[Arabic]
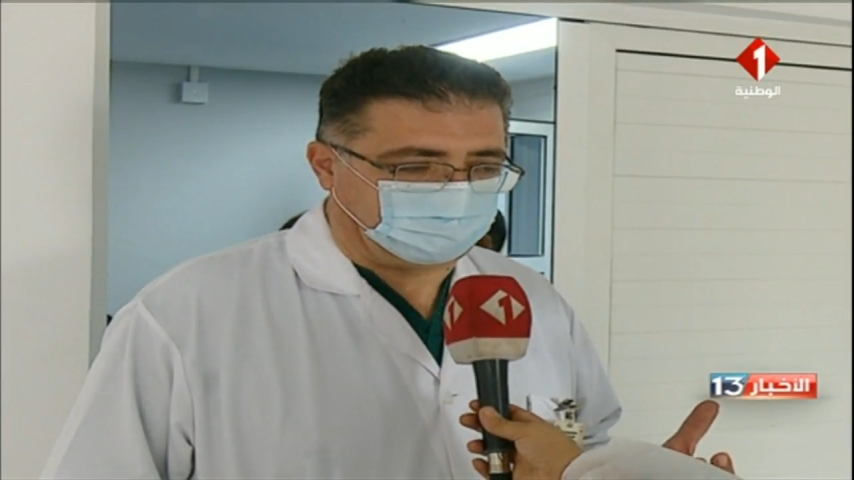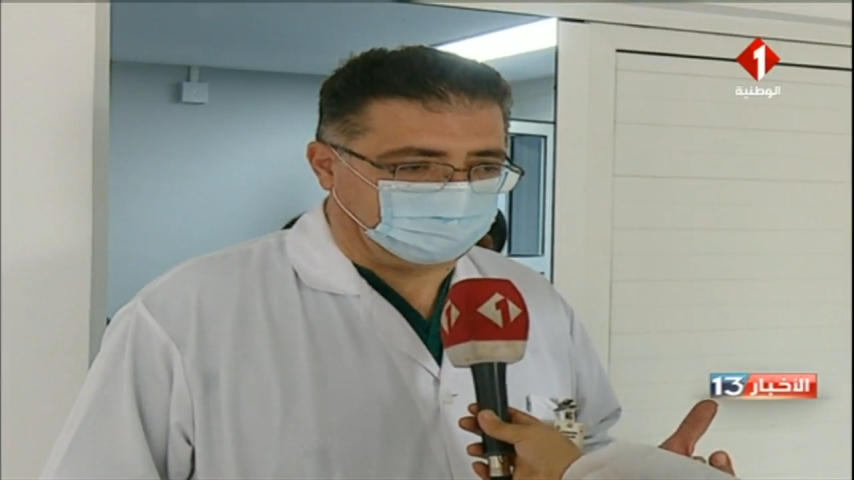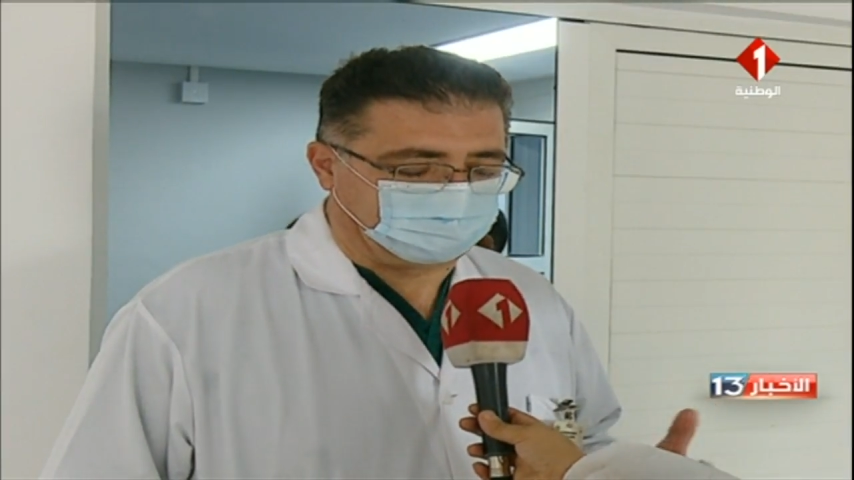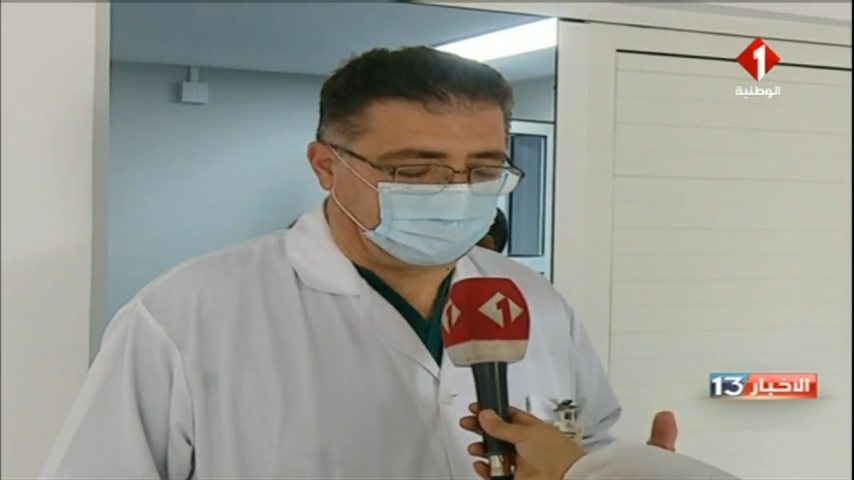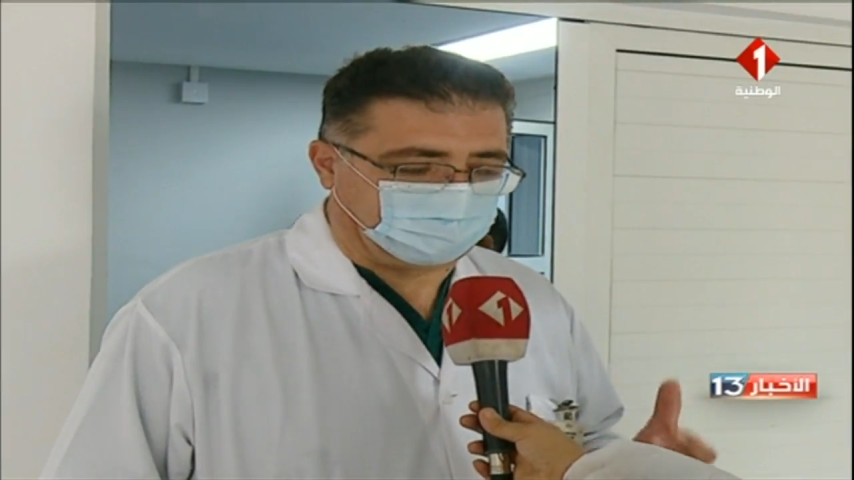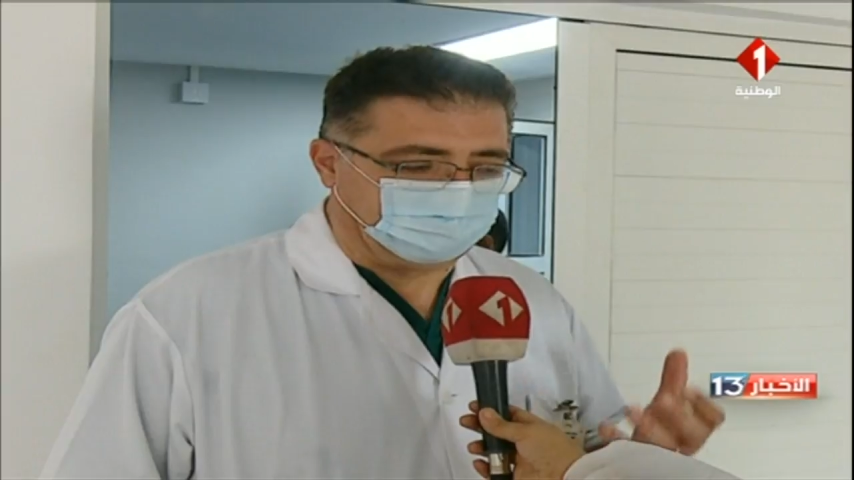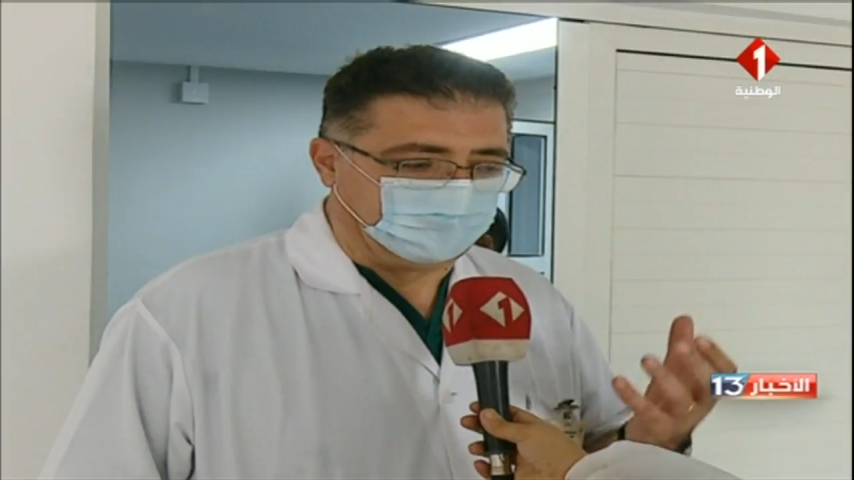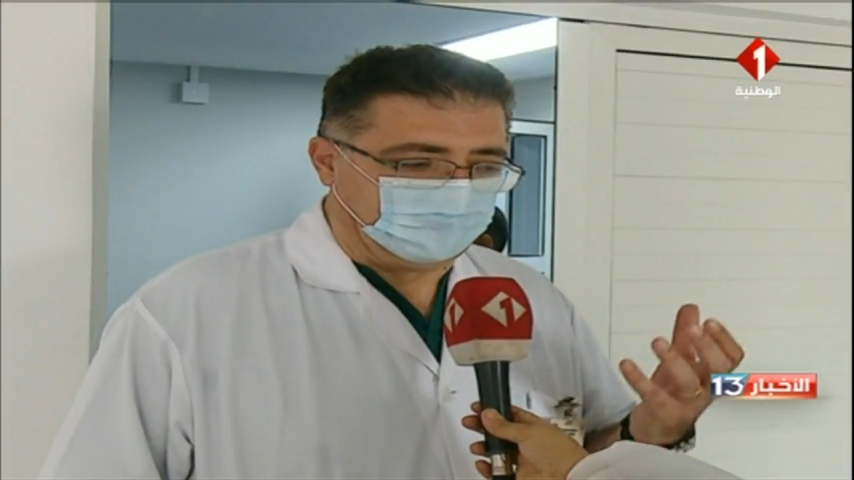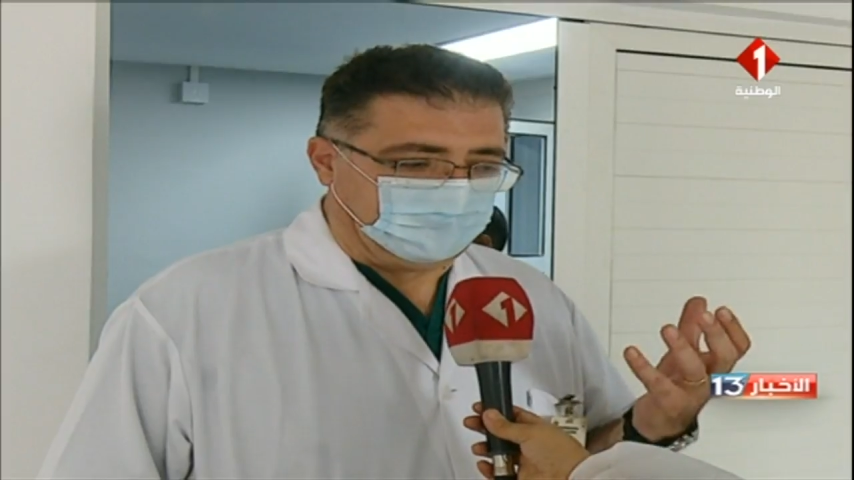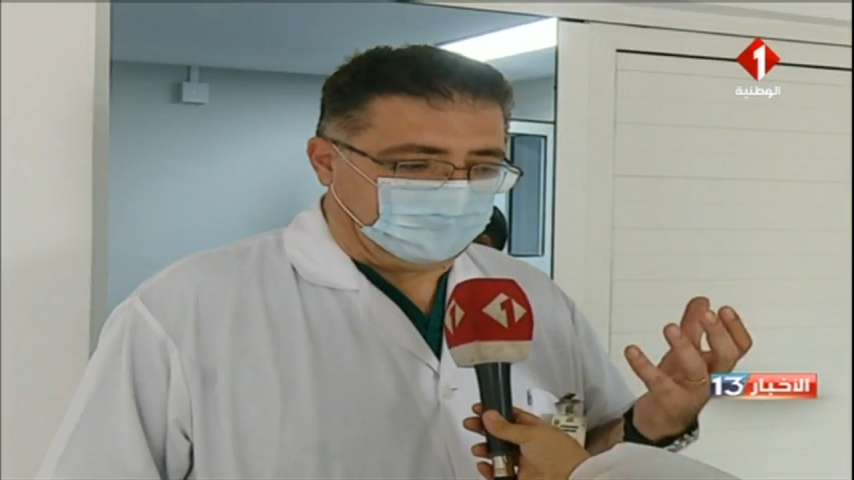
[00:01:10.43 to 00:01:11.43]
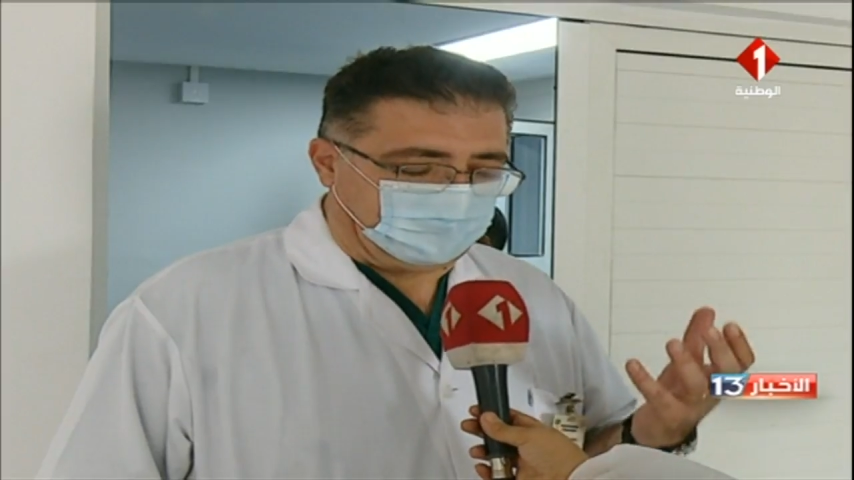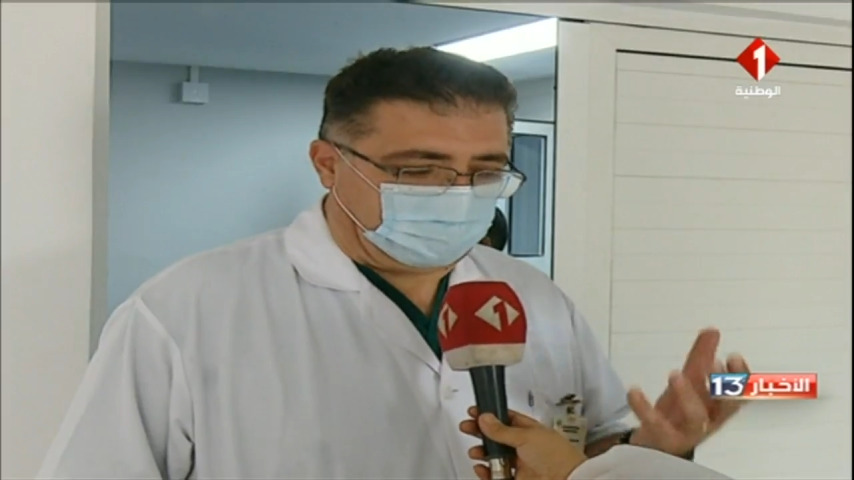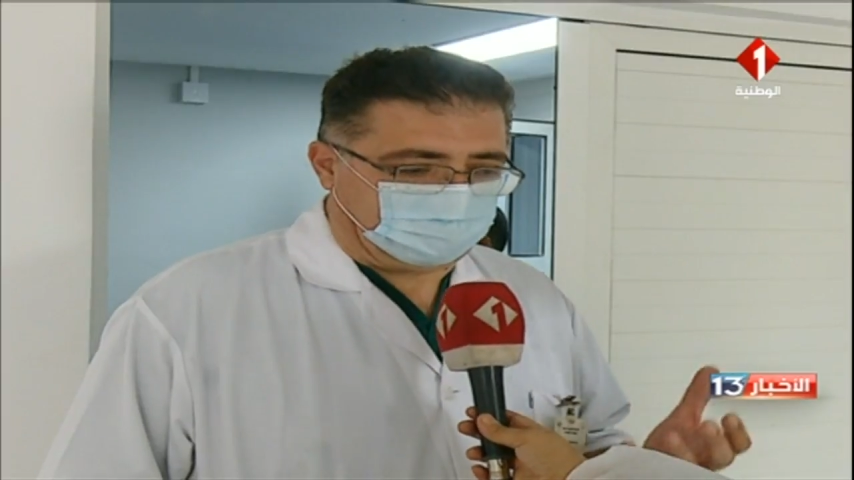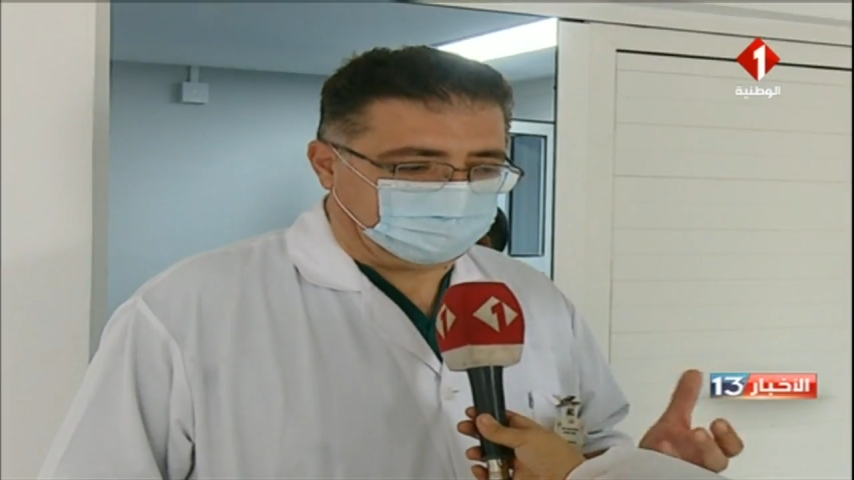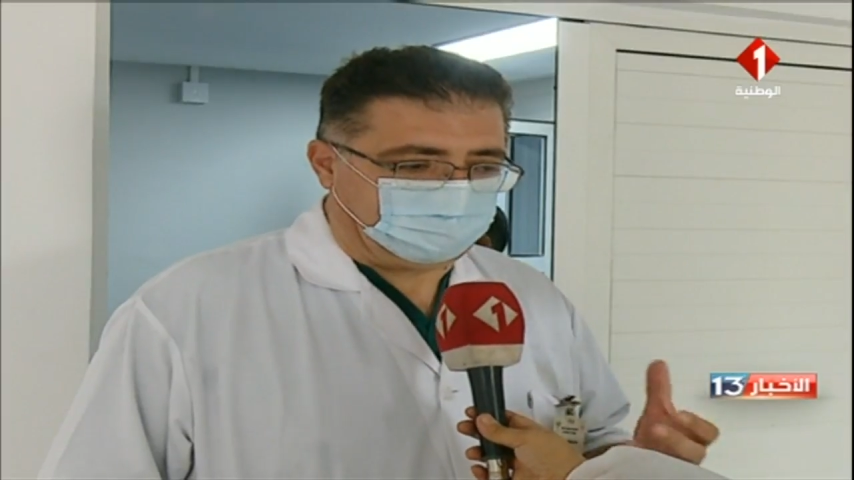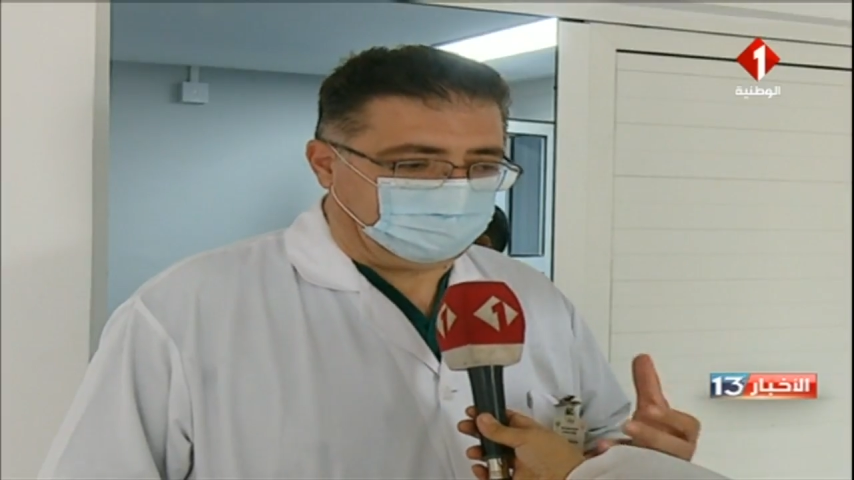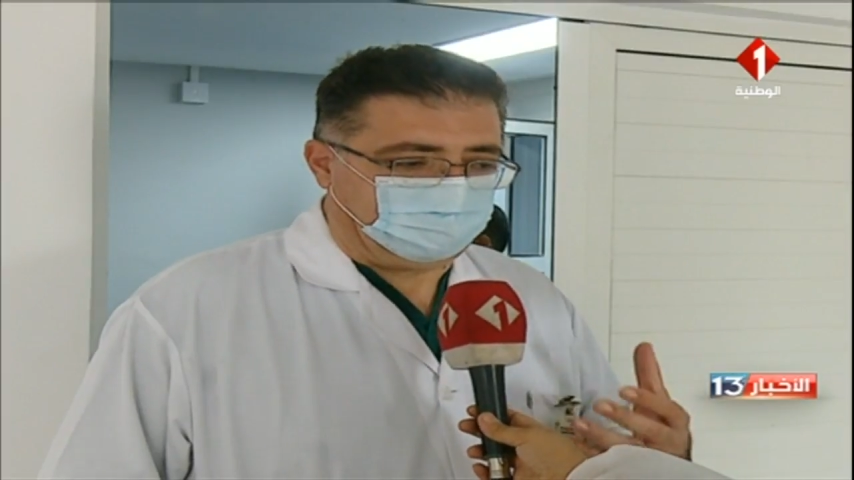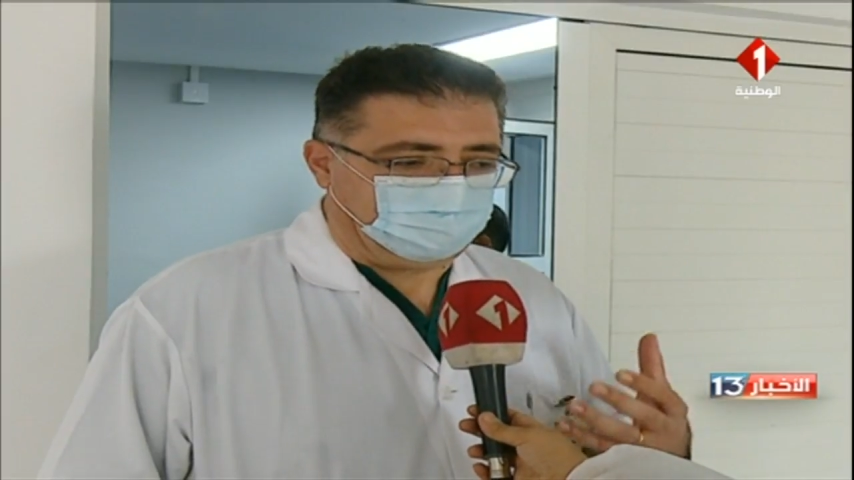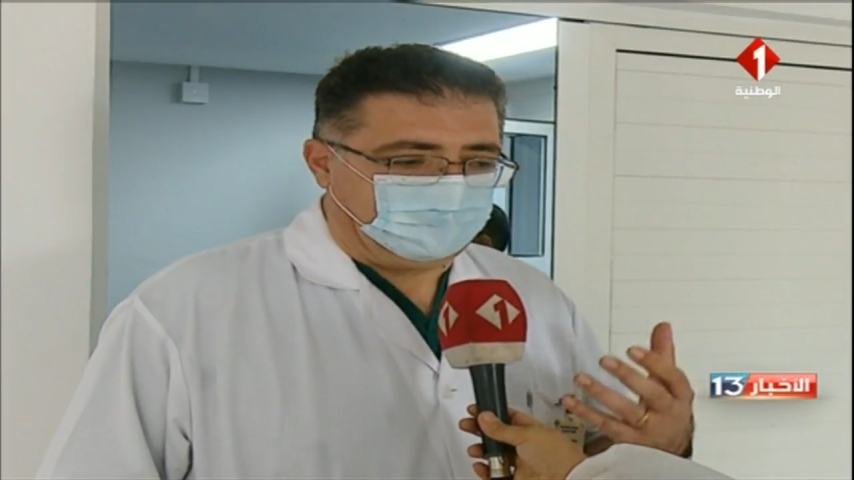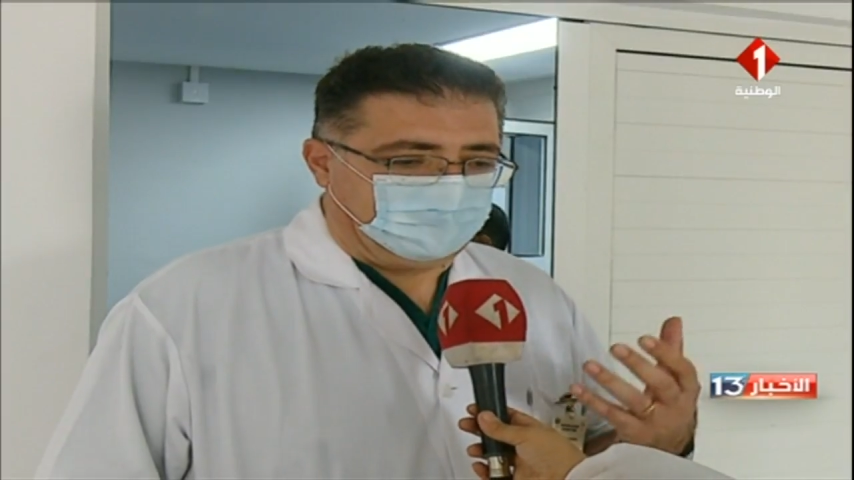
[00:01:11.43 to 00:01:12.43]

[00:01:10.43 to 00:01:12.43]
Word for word: نتاع نتاع قلب الحاجه الثانيه